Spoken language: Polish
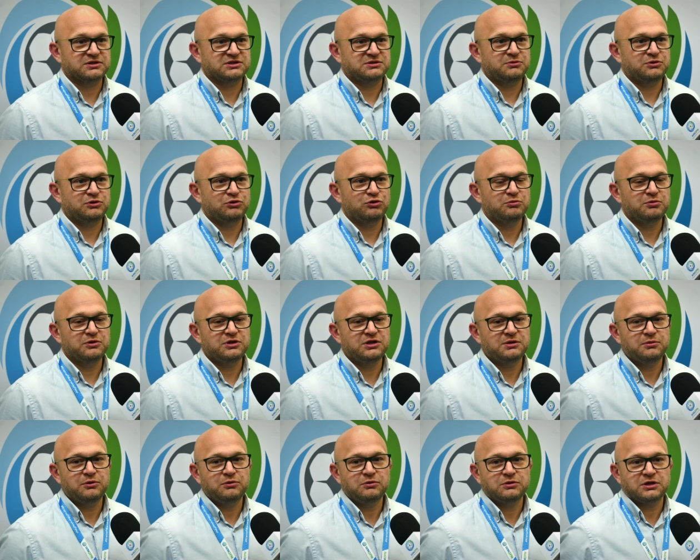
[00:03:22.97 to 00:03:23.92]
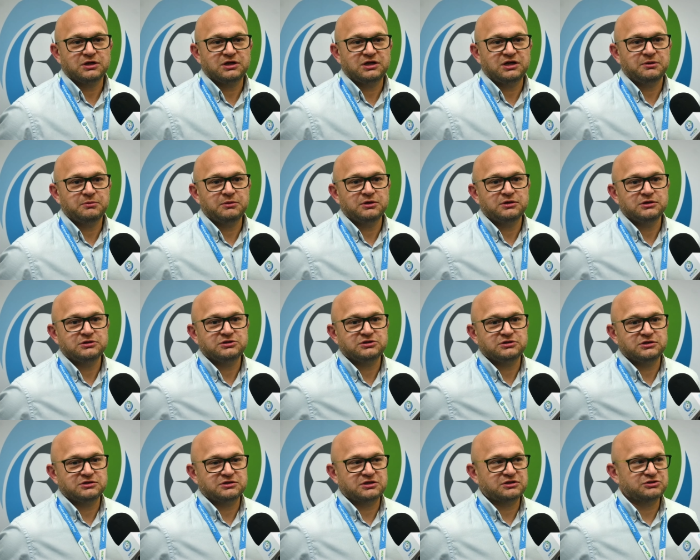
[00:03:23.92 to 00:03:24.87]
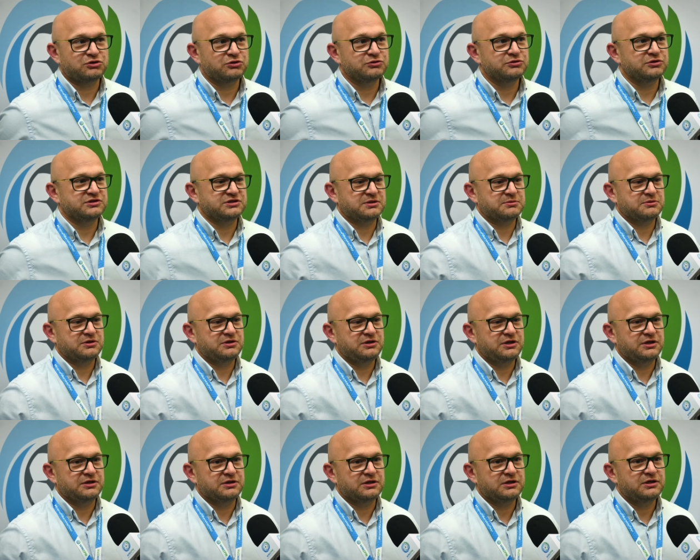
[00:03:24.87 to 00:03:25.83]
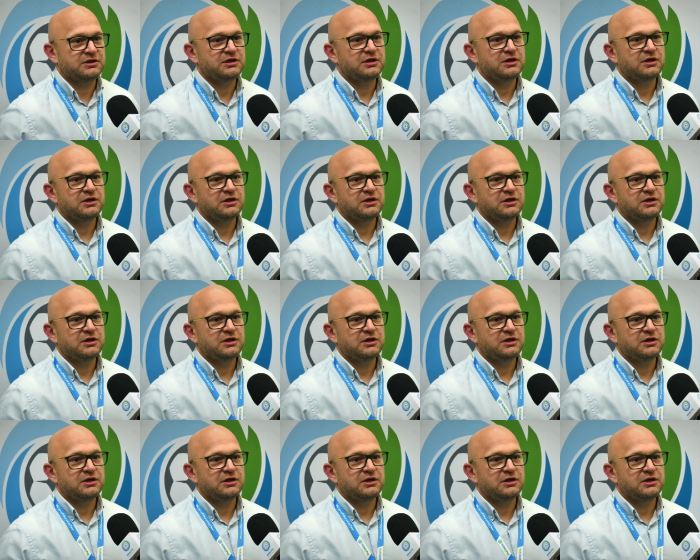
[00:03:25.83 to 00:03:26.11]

żeby kluby nie były tak hermetyczne, zarządy zamknięte,